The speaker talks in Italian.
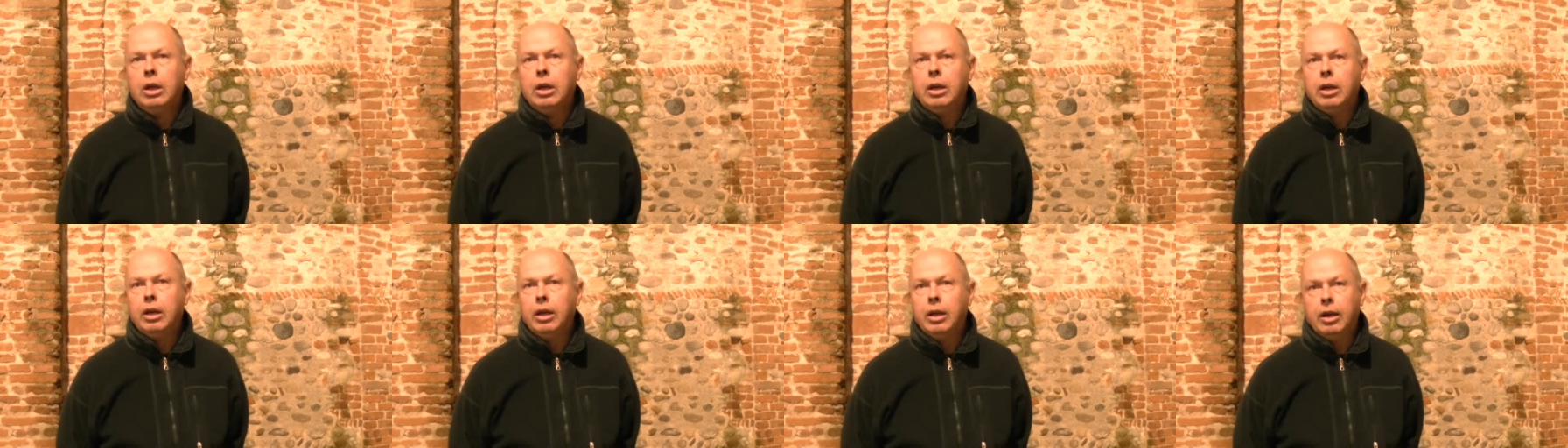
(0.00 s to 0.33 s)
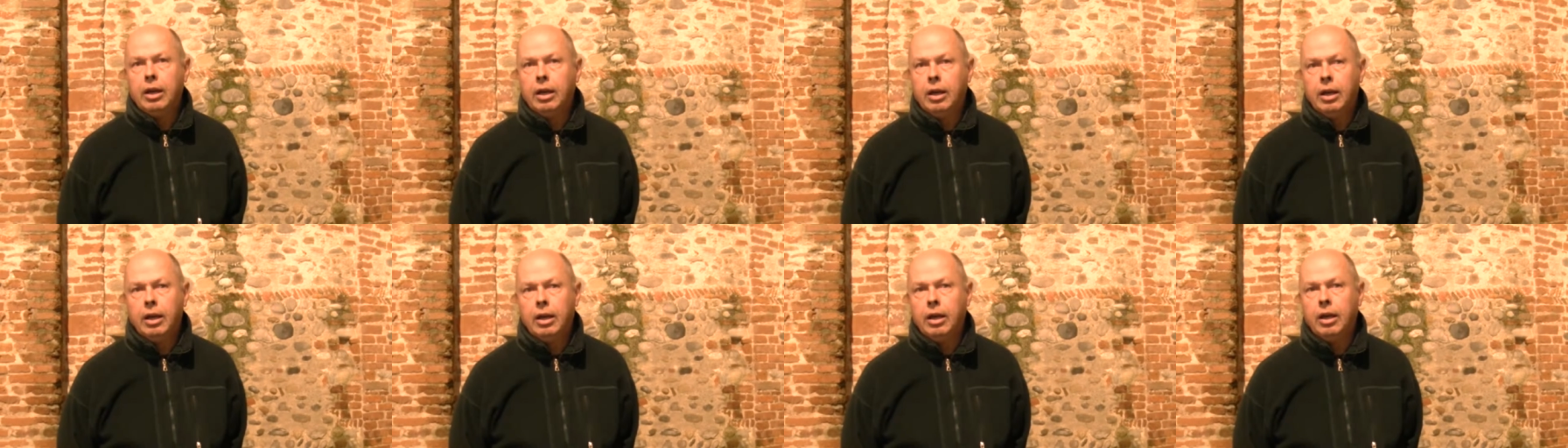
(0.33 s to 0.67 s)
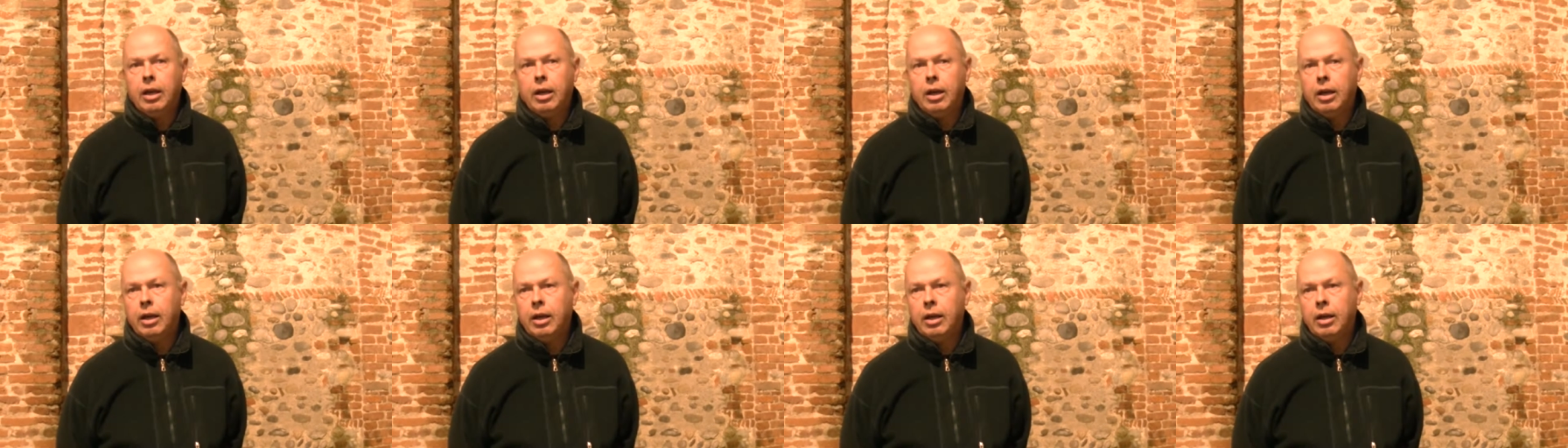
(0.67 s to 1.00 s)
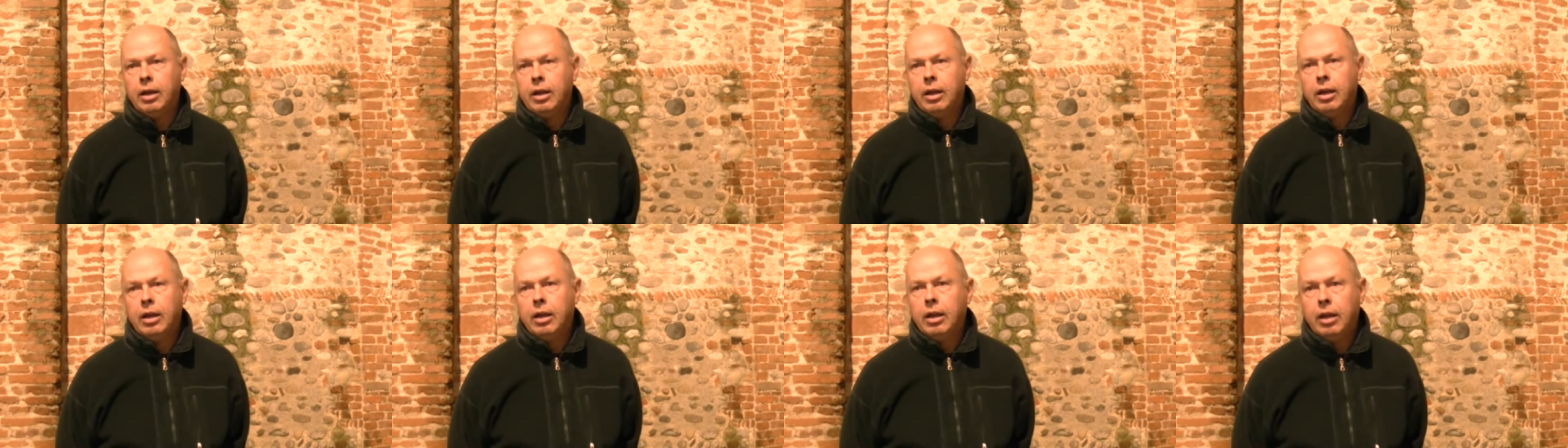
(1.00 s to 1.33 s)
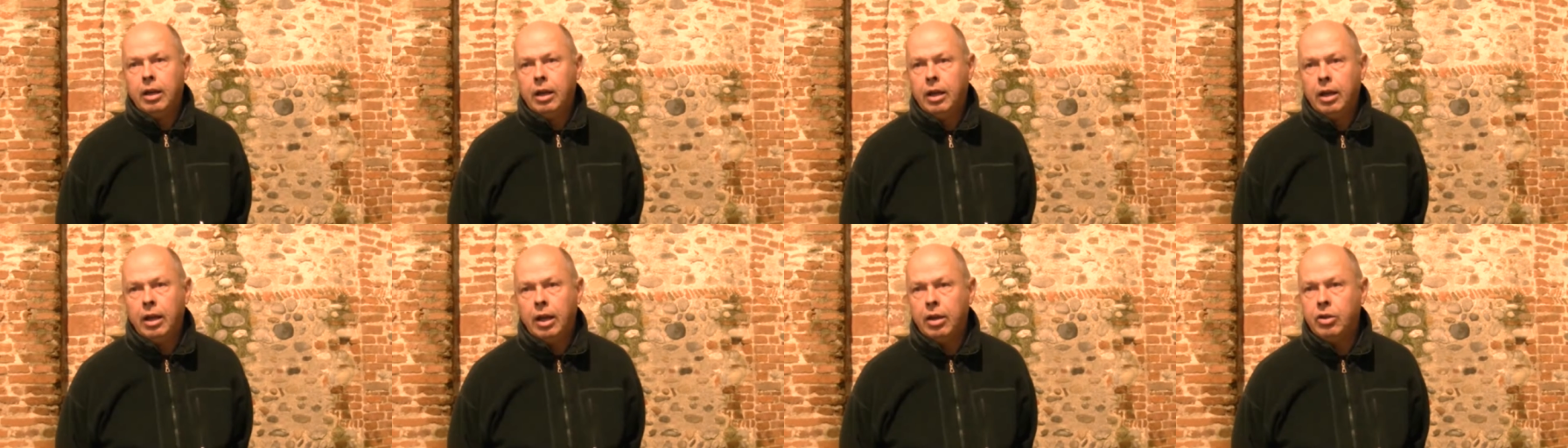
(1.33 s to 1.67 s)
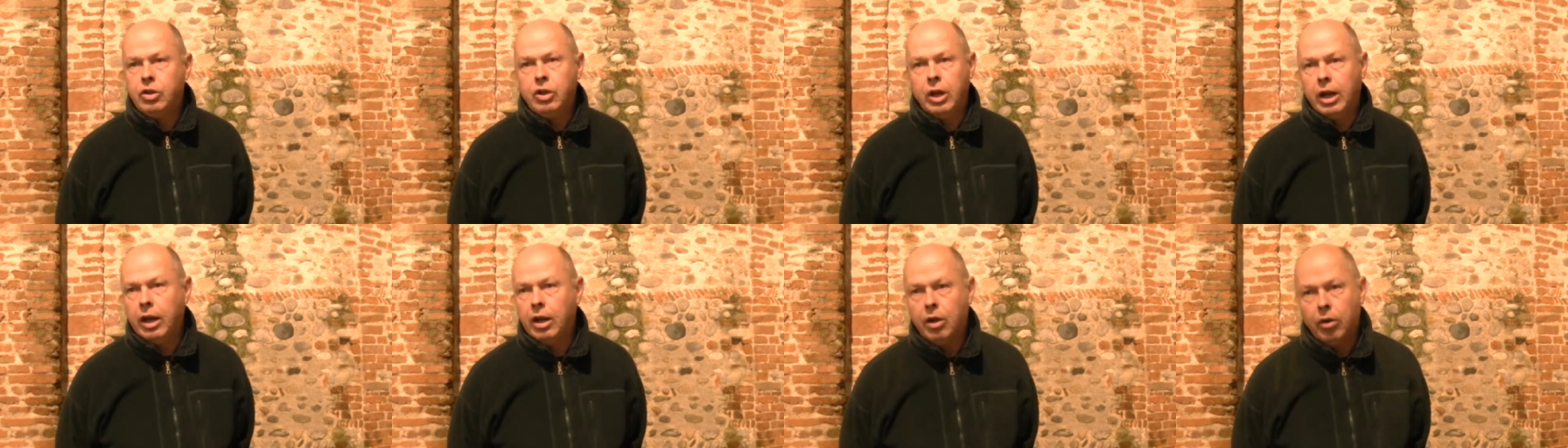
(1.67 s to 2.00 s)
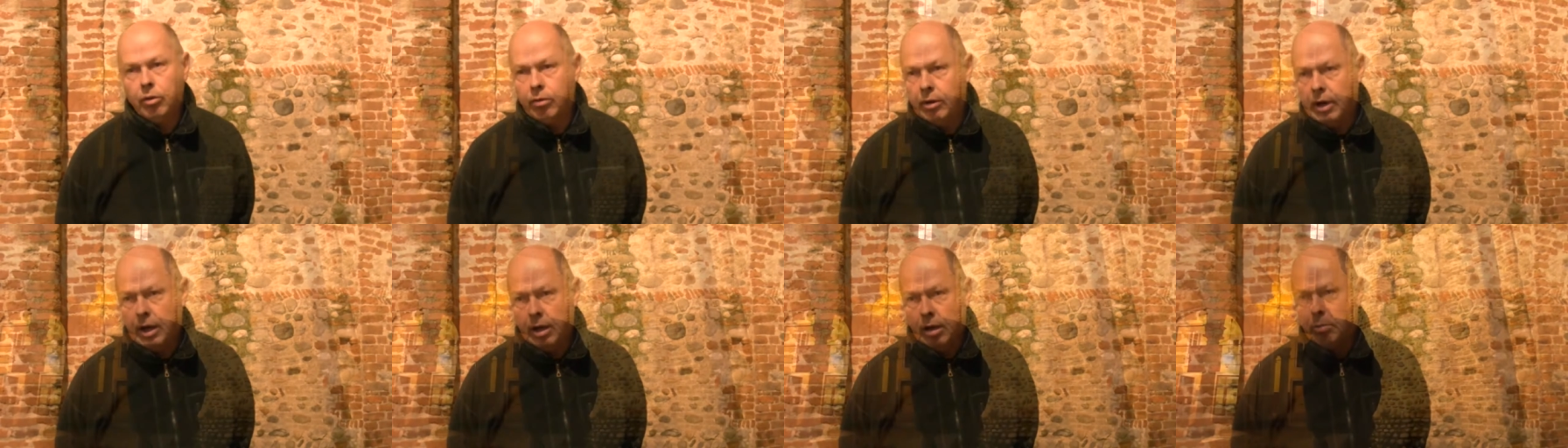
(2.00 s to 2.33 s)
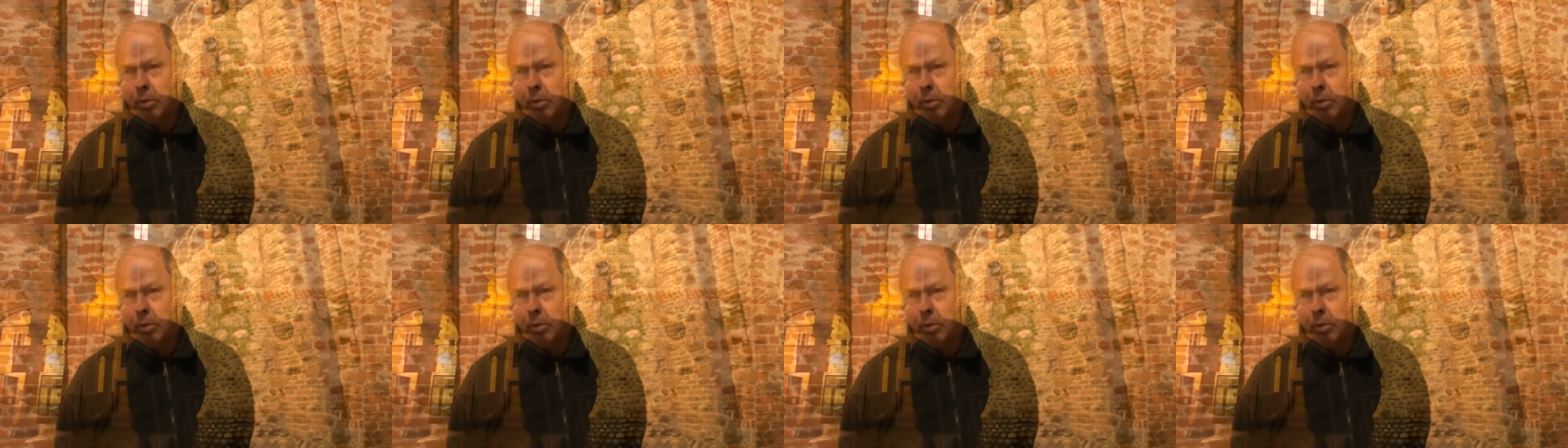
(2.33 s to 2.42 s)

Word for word: eh, eh a Genova